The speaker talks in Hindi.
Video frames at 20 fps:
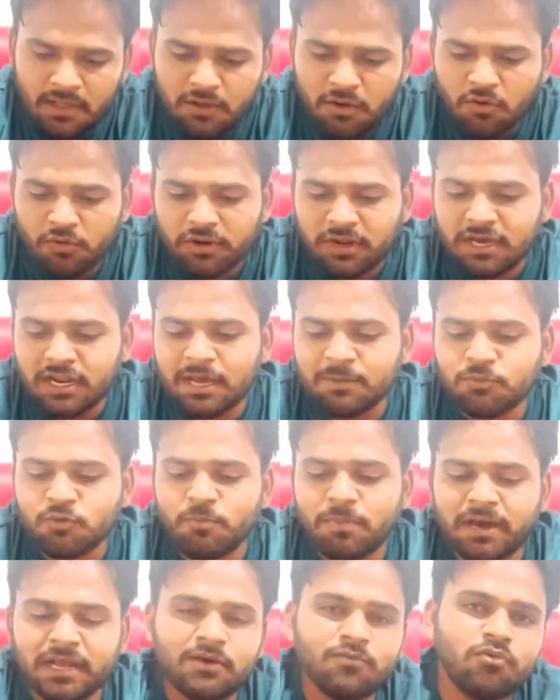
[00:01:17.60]
और अगर आपको
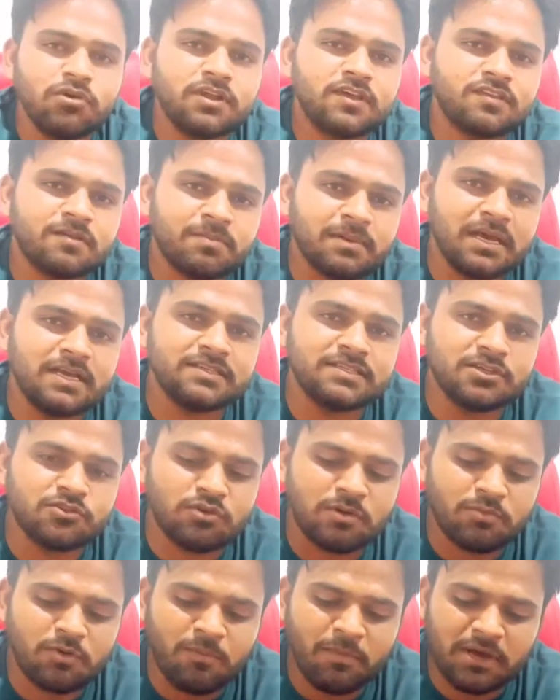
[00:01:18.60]
12 वोल्ट की सप्लाई चाहिए
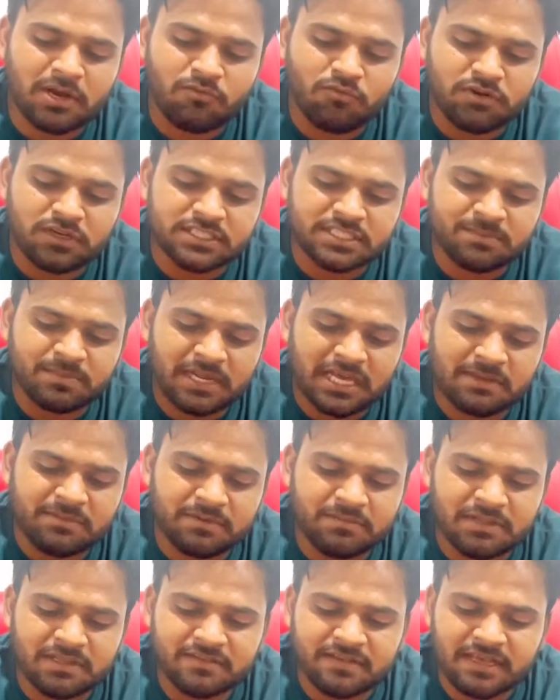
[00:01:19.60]
तो आपको 12 वोल्ट की सप्लाई
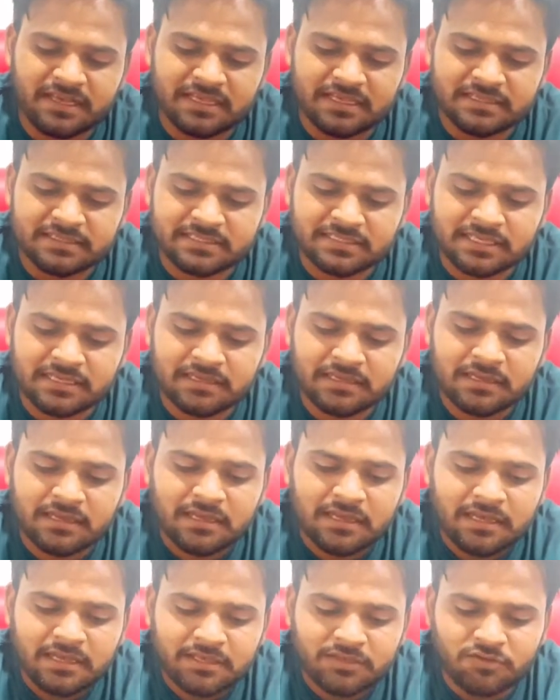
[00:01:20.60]
भी मिल जाएगी इससे
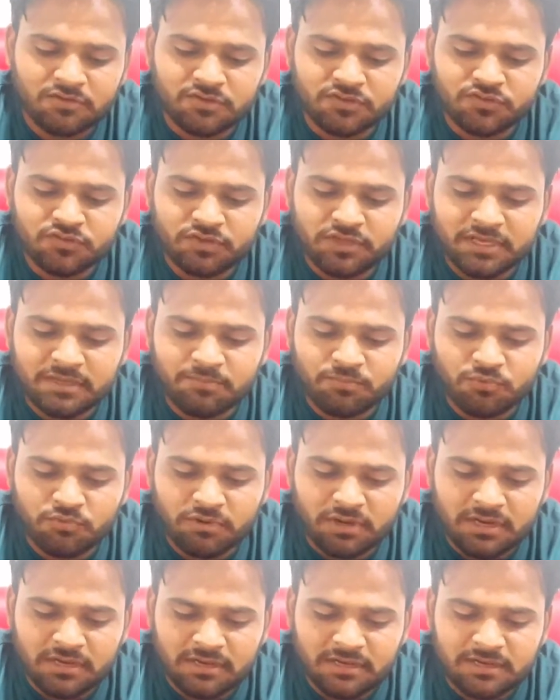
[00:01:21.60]
क्योंकि जो ये
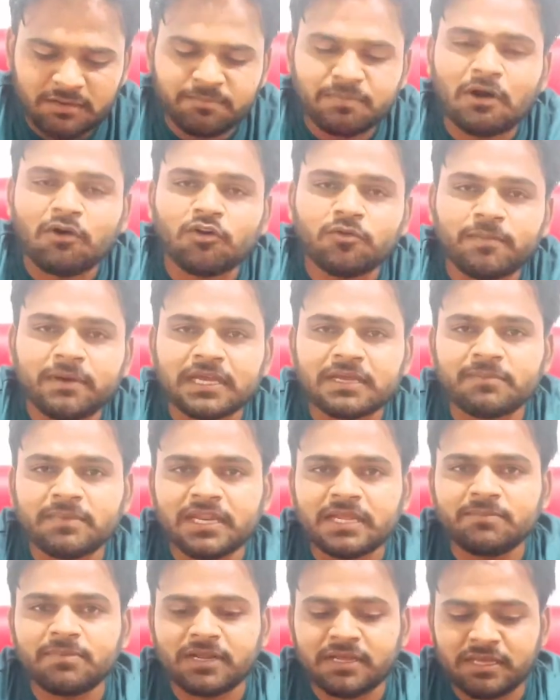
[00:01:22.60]
पूरा पावर बैंक
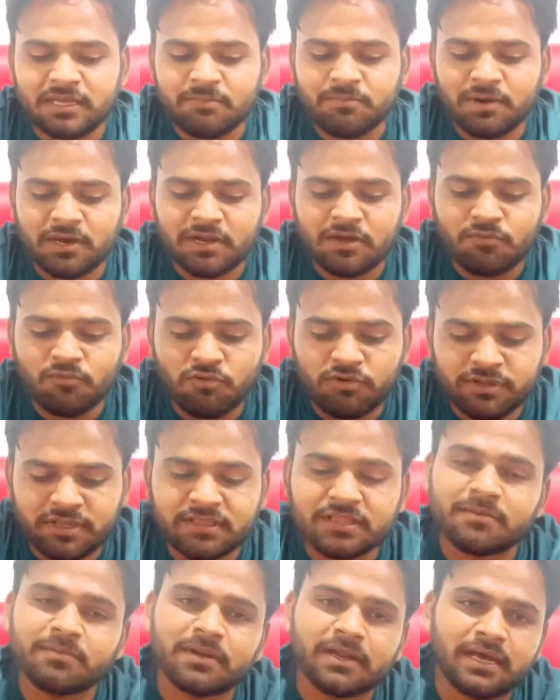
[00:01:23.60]
मैंने बनाया है बारह वोल्ट के
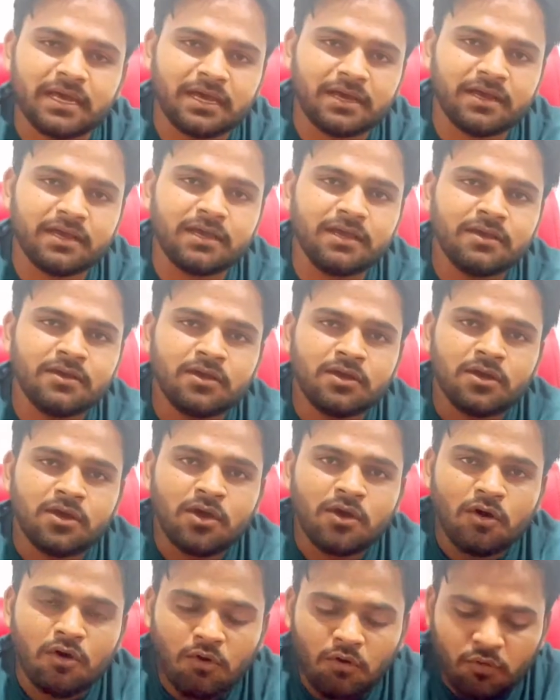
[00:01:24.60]
अंदर बनाया है
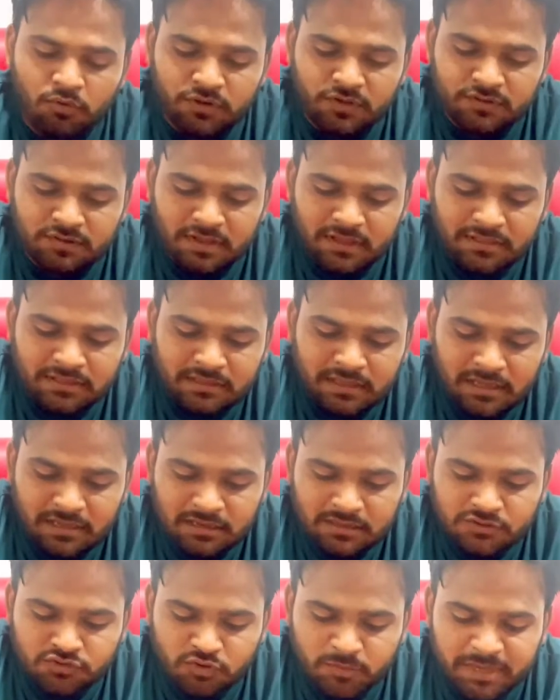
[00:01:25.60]
और इसके
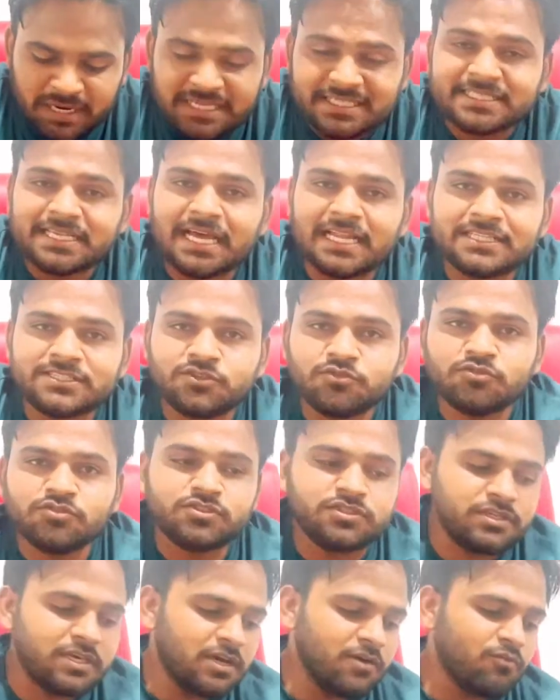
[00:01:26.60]
अंदर जो मैंने सेल्स
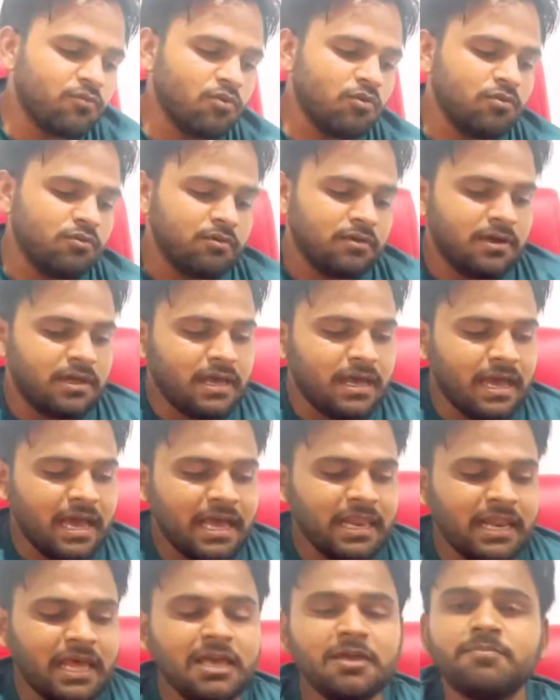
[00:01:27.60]
यूज किया है वो
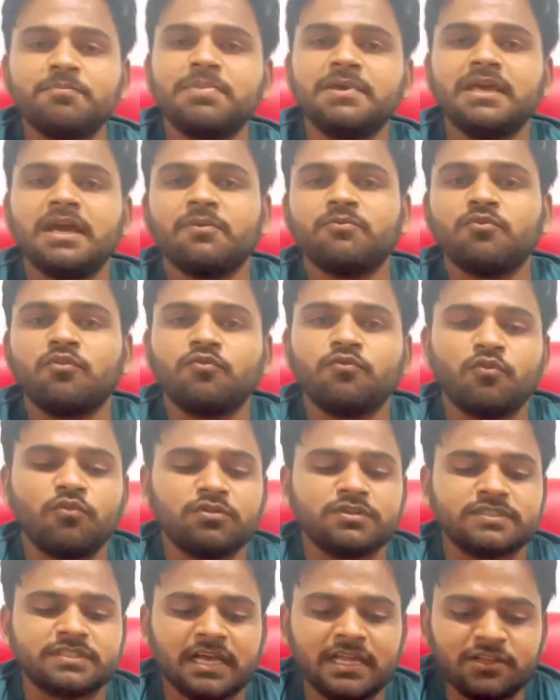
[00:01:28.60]
एल आई पी एफ ओ
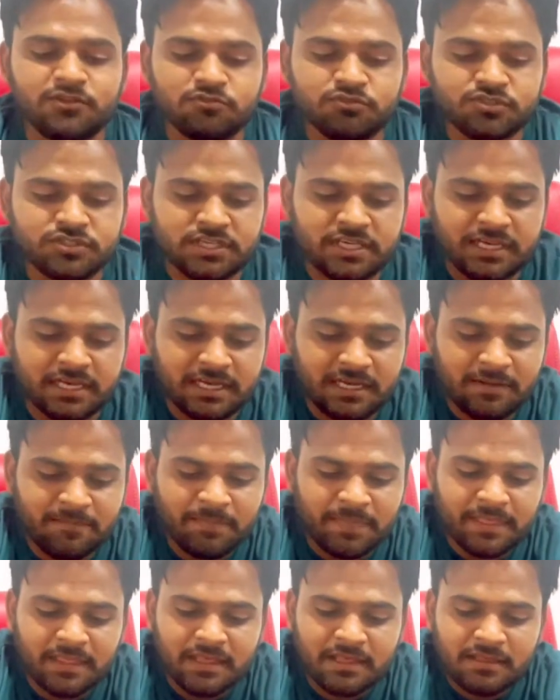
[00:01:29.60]
फोर सेल यूज की है
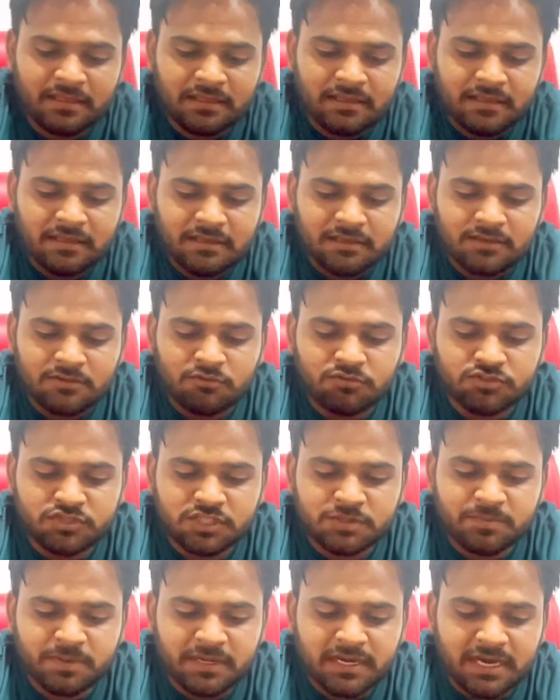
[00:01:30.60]
कुछ
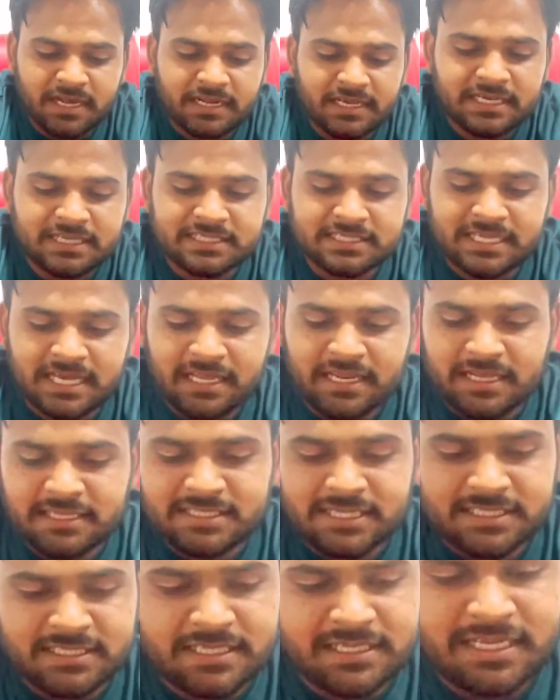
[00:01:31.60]
इस प्रकार के सेल है
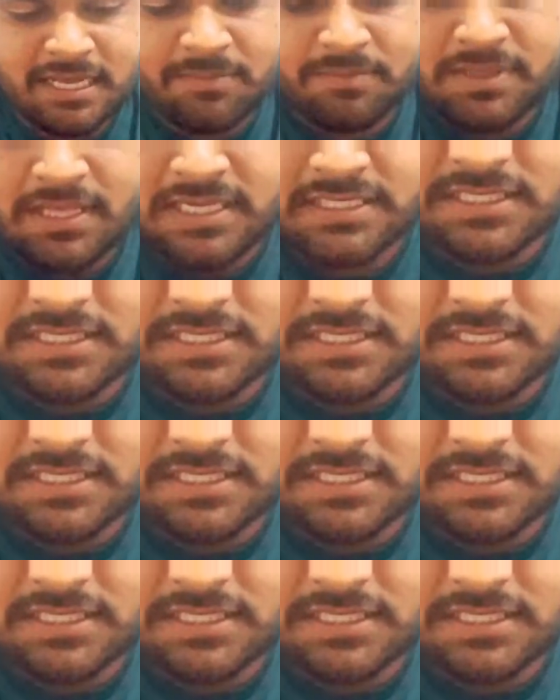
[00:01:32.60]
जैसे कि आप देख